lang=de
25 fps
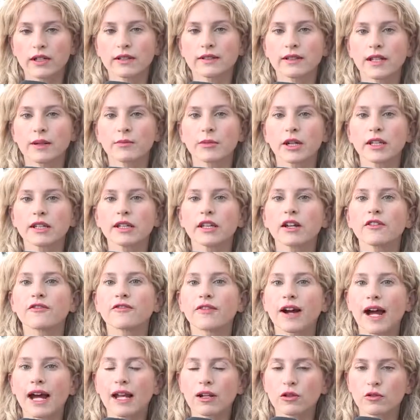indem er
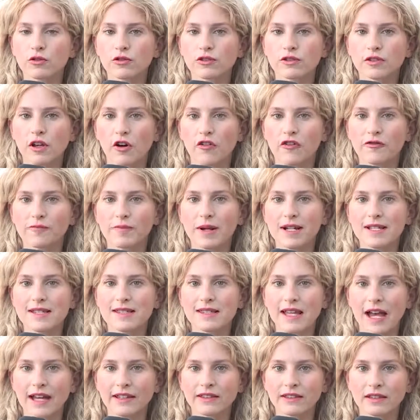hier wahllos auf
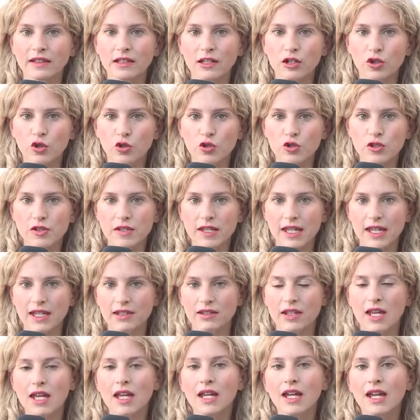Passanten losgeht.